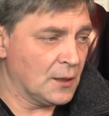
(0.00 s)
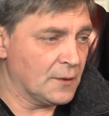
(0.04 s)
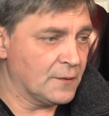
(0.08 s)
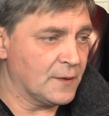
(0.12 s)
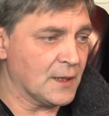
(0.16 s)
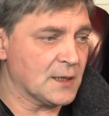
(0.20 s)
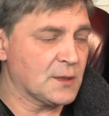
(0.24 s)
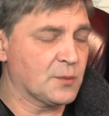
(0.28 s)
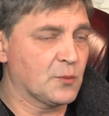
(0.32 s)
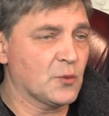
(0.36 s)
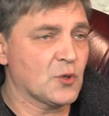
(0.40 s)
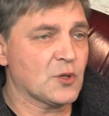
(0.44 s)

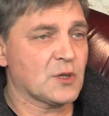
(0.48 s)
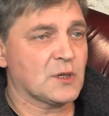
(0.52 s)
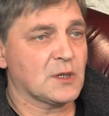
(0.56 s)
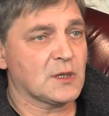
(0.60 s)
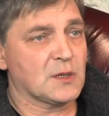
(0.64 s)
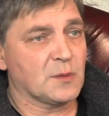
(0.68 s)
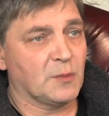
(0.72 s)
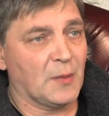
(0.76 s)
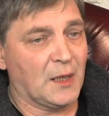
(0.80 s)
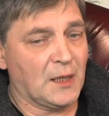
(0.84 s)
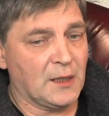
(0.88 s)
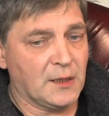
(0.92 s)

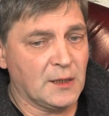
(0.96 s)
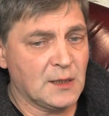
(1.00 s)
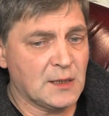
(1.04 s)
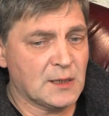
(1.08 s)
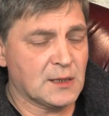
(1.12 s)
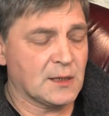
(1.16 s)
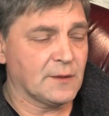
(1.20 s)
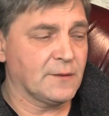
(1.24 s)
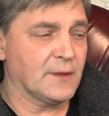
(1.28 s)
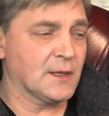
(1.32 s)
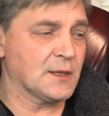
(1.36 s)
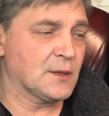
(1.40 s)
возможность
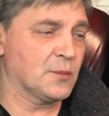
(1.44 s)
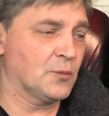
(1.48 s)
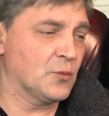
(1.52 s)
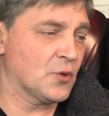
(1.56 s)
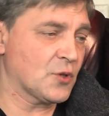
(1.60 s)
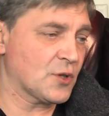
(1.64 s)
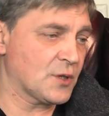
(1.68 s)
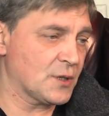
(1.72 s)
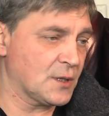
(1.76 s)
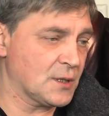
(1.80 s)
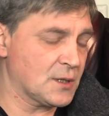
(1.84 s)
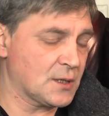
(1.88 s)
молиться,
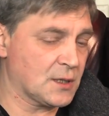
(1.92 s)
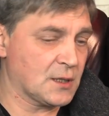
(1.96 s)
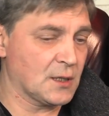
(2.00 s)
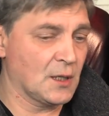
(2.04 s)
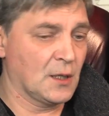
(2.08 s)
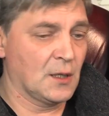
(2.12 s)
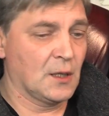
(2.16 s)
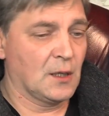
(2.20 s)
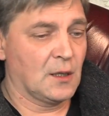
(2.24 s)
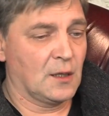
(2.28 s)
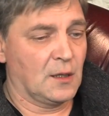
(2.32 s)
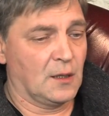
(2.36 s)
возможность
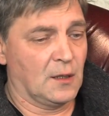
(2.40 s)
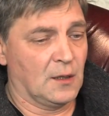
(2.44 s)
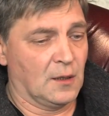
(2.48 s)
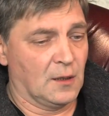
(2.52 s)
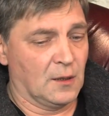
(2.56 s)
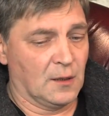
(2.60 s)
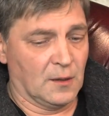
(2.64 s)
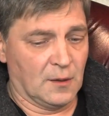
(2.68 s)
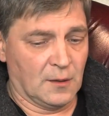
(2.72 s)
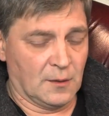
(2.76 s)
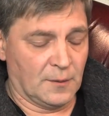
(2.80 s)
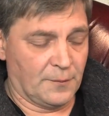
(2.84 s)

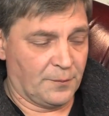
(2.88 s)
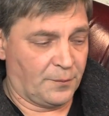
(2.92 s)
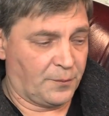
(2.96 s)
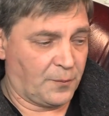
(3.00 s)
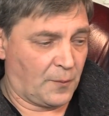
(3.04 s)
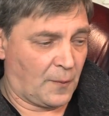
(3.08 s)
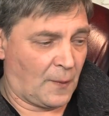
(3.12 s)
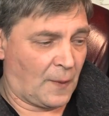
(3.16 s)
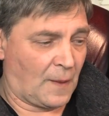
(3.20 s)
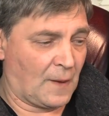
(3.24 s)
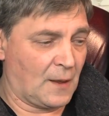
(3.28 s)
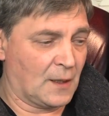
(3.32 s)
э,
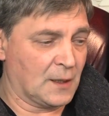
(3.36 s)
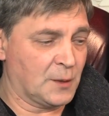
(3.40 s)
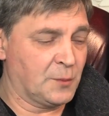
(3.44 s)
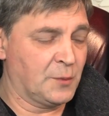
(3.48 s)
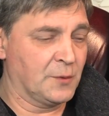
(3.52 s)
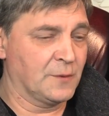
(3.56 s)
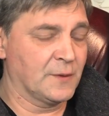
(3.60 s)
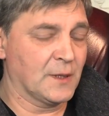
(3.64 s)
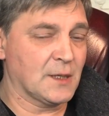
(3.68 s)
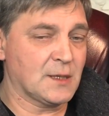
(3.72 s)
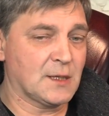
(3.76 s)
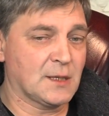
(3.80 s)

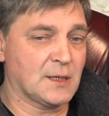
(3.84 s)
отбивать